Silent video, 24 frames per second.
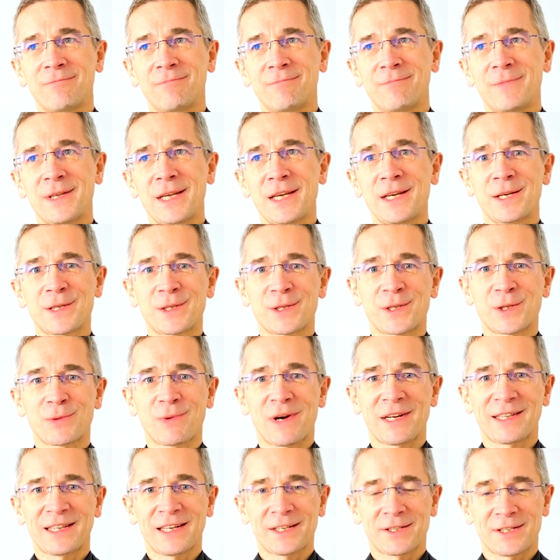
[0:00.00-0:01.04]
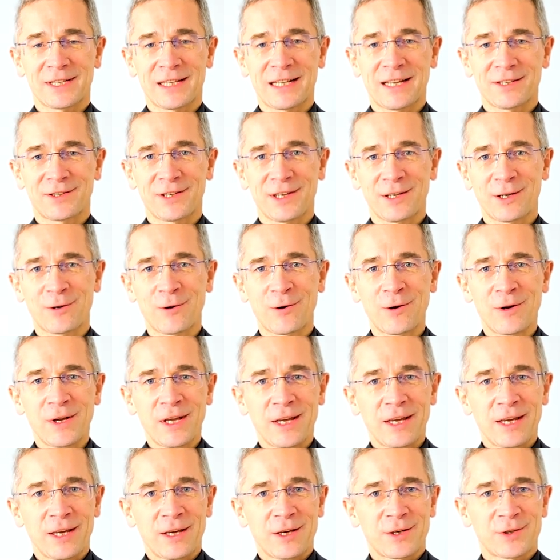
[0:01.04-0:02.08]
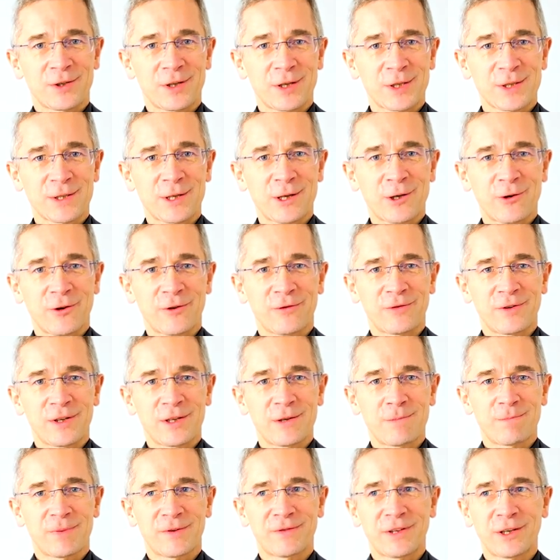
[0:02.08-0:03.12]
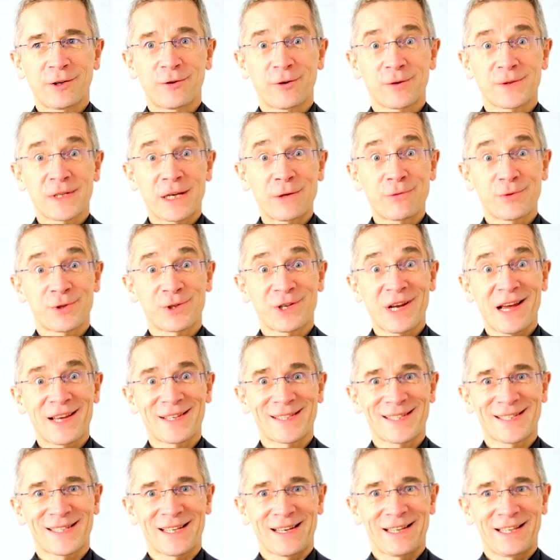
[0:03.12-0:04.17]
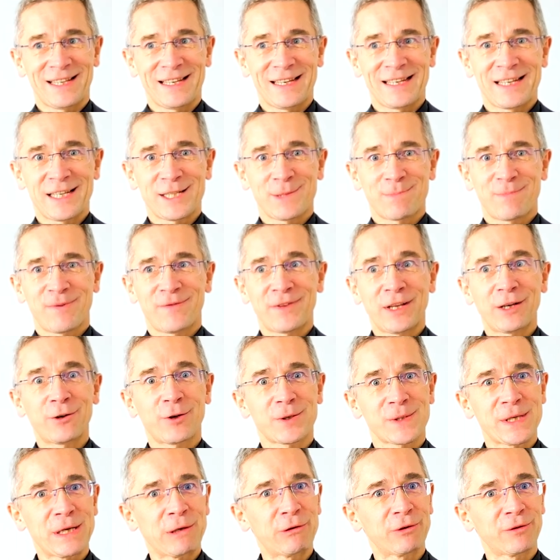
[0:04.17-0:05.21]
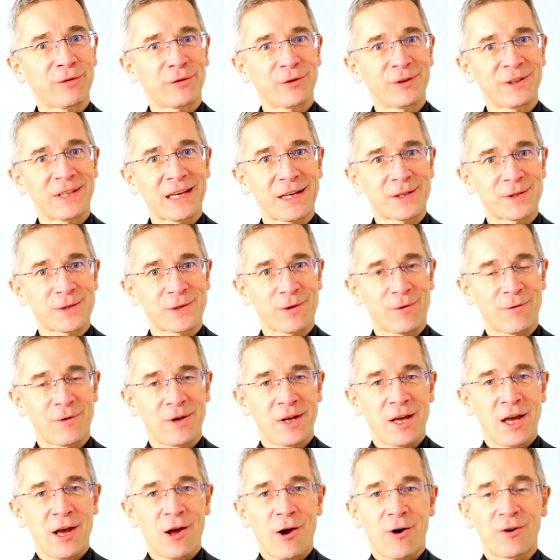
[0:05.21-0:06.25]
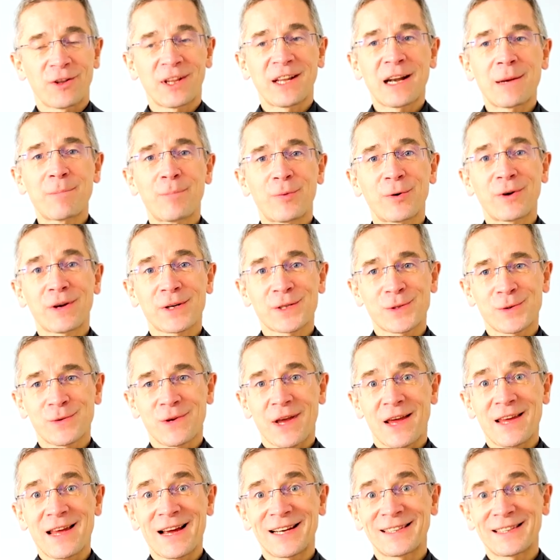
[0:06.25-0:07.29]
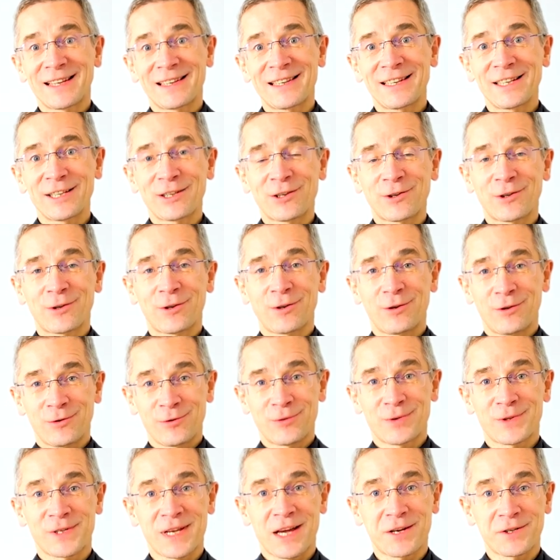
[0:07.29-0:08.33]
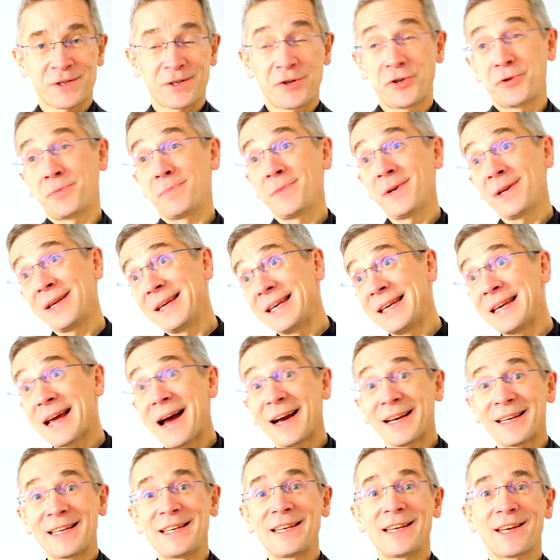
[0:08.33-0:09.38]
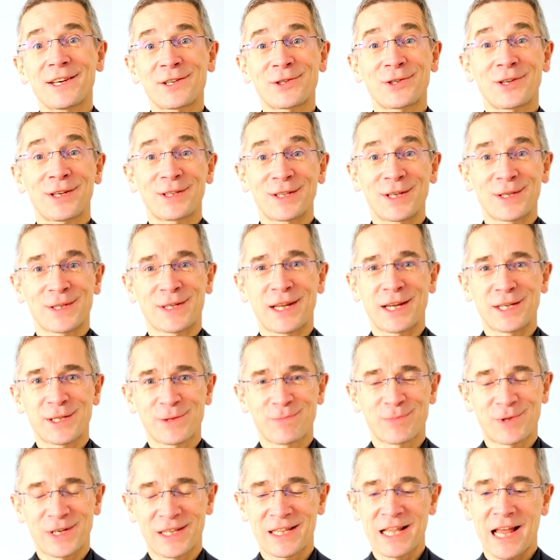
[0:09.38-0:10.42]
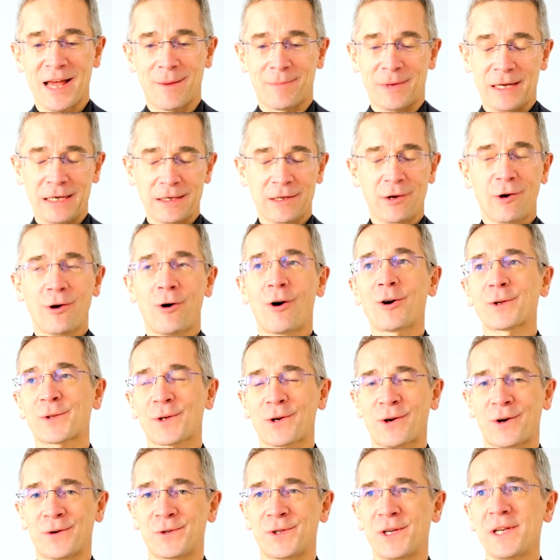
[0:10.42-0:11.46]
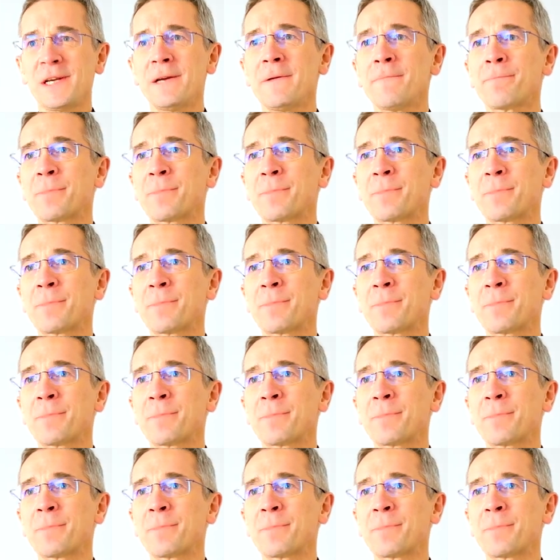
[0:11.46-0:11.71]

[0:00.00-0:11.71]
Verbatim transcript: nie jest zła także dlatego, że stanowi pewnego rodzaju szansę, jest pewnego rodzaju konfrontacją. Ona nam pokazuje, jak daleko już zaszliśmy i jaki jeszcze dystans przed nami. O co chodzi?